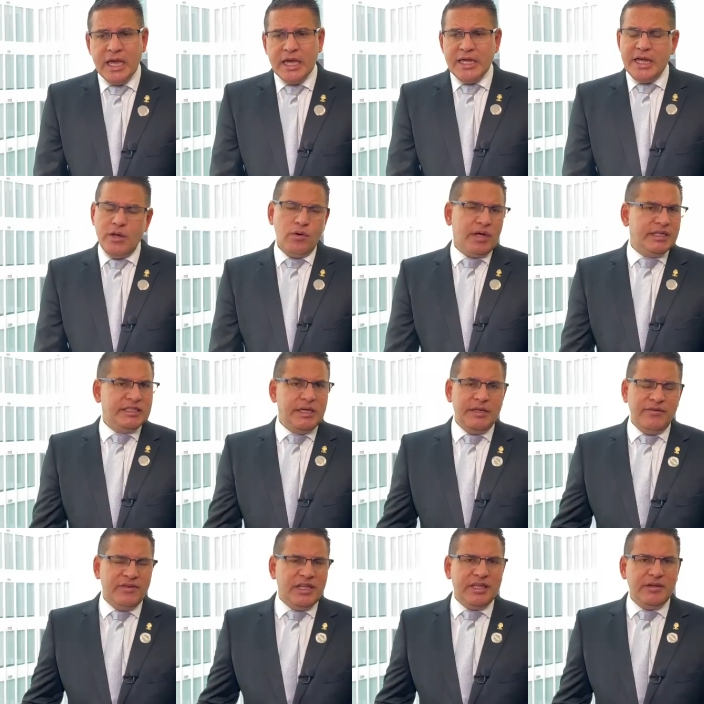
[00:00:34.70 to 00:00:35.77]
Y en lo que sí
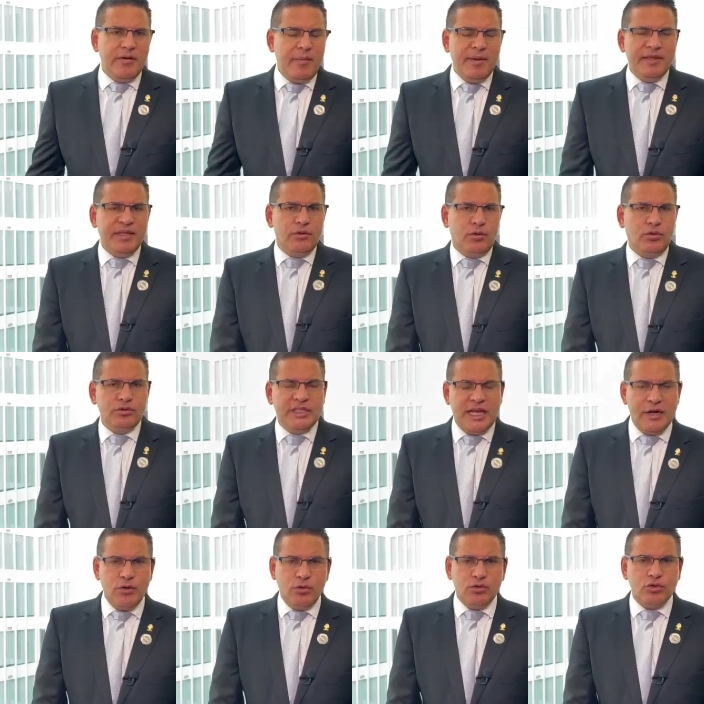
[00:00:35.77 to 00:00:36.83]
definitivamente no
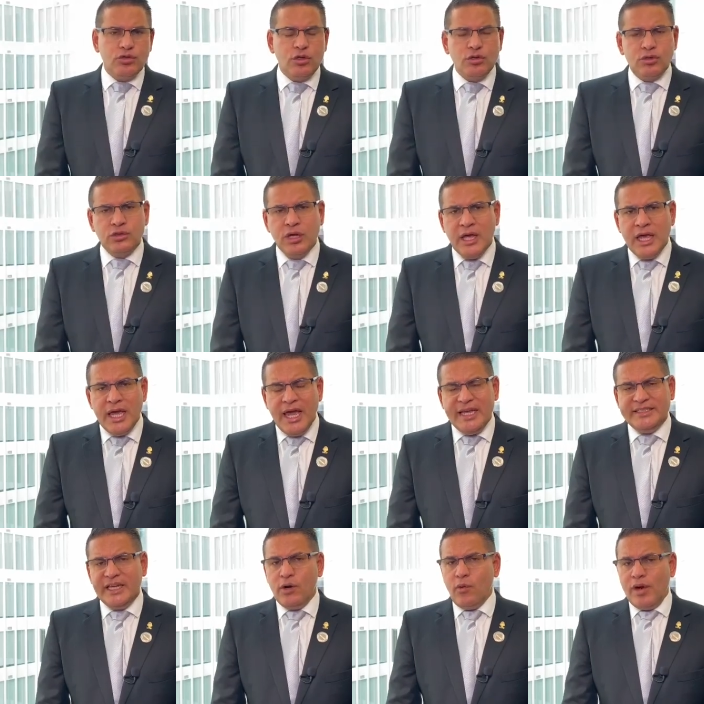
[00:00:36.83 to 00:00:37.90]
contarán con nosotros
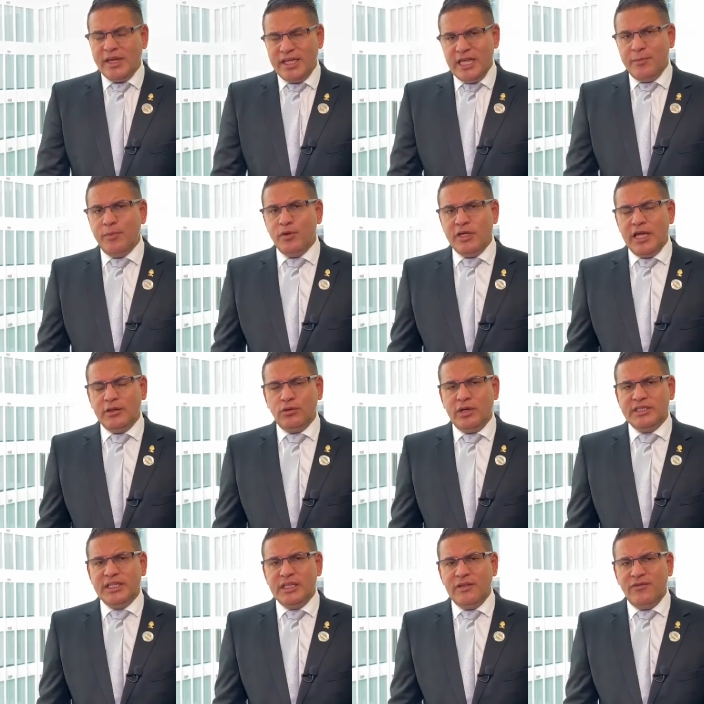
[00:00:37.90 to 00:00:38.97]
es en cualquier proyecto que
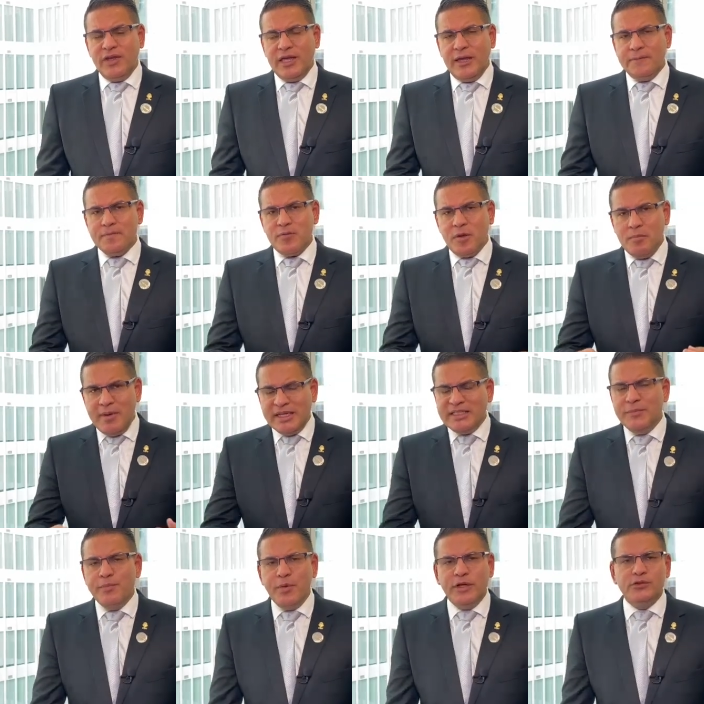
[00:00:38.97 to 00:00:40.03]
signifique más
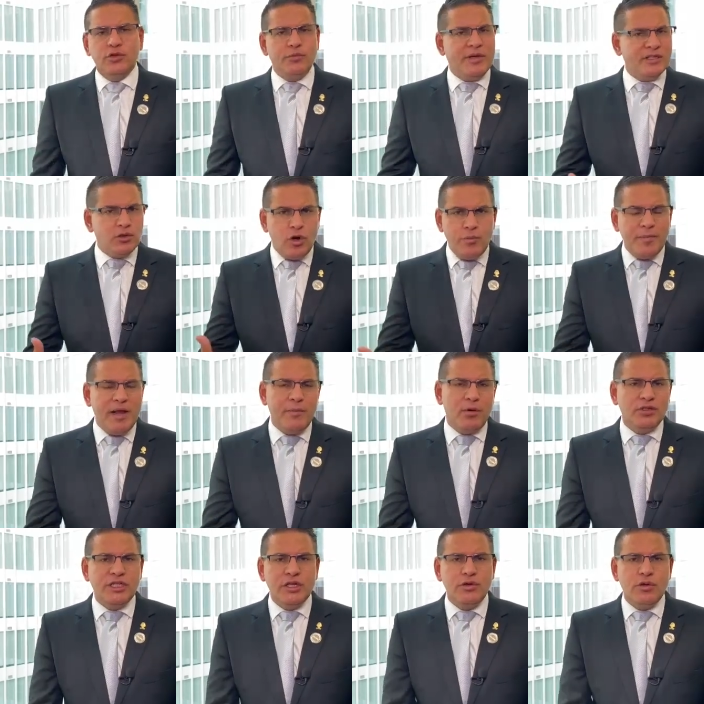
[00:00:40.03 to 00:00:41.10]
impuestos, más golpe al
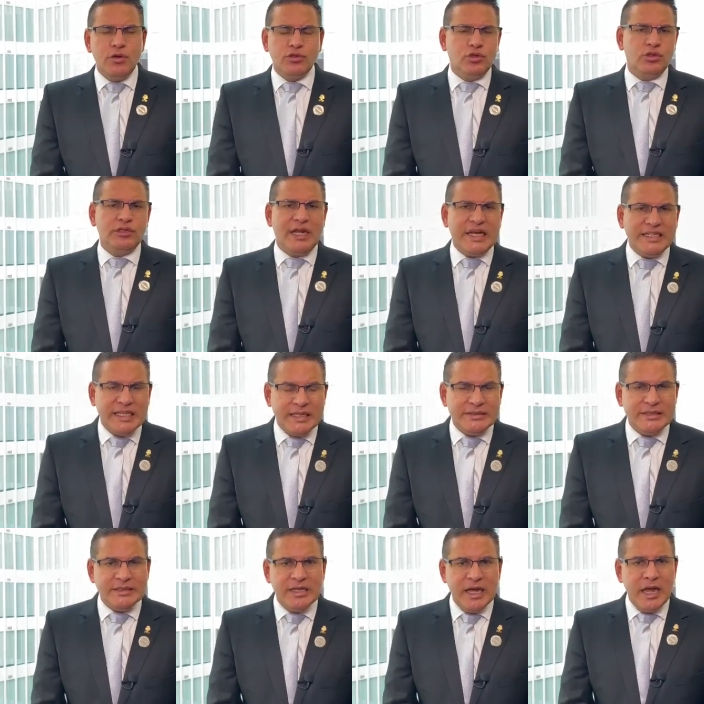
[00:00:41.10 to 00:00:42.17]
bolsillo de los
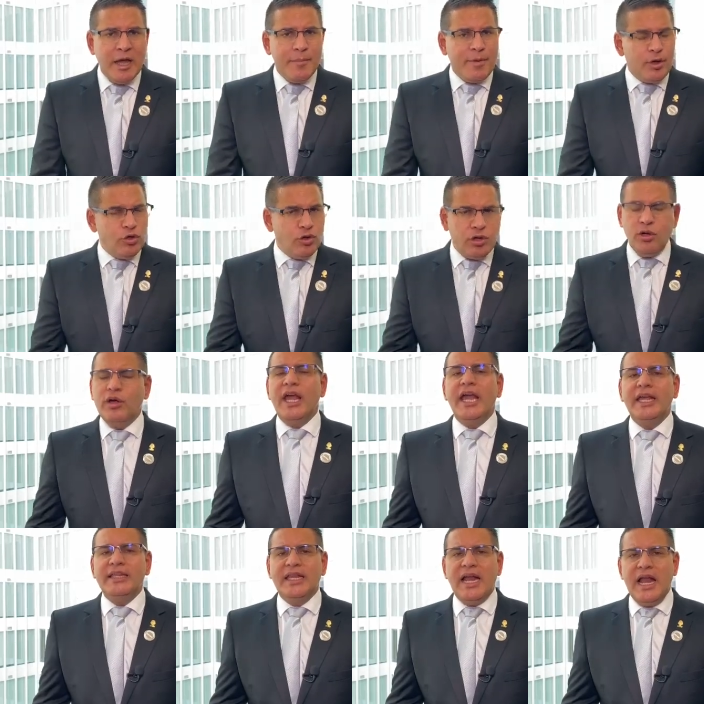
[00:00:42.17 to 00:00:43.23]
costarricenses. Pero yo creo que en
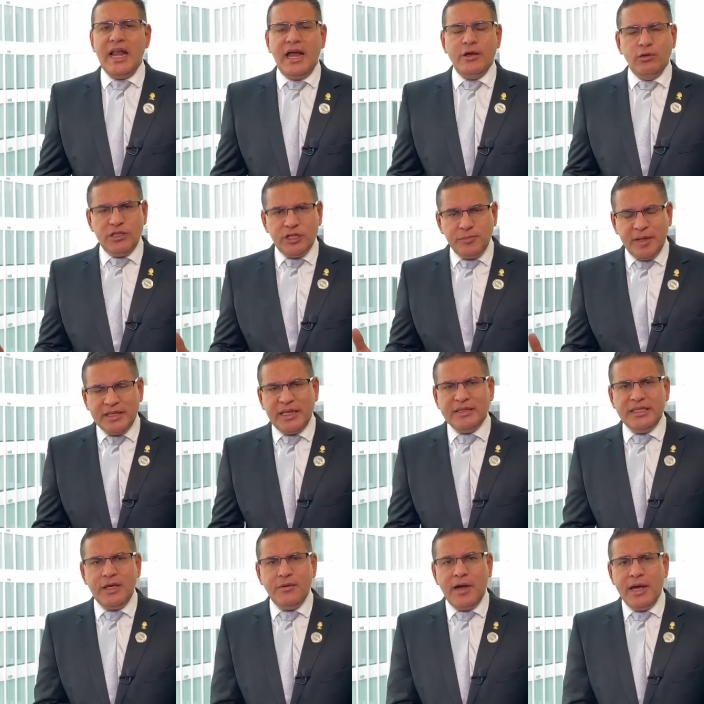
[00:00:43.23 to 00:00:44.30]
general hay una
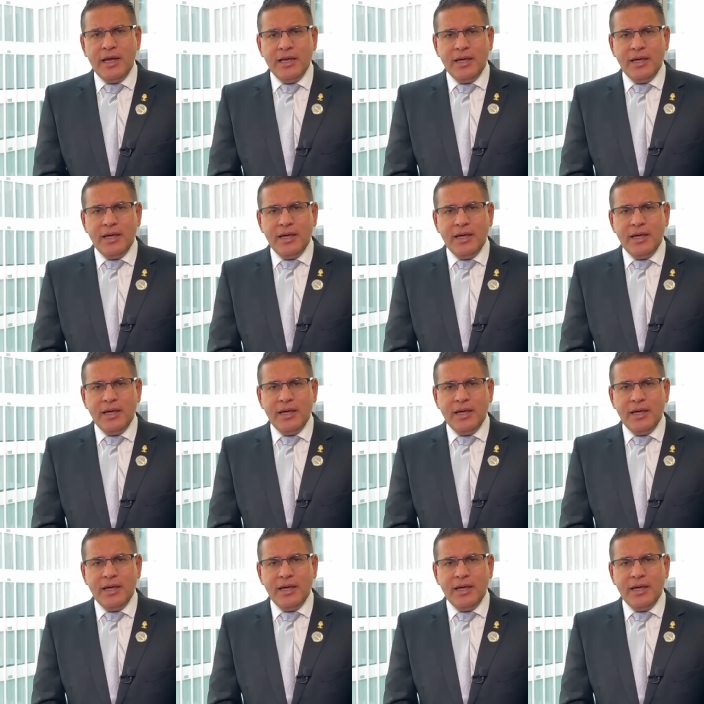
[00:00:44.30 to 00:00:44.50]
expectativa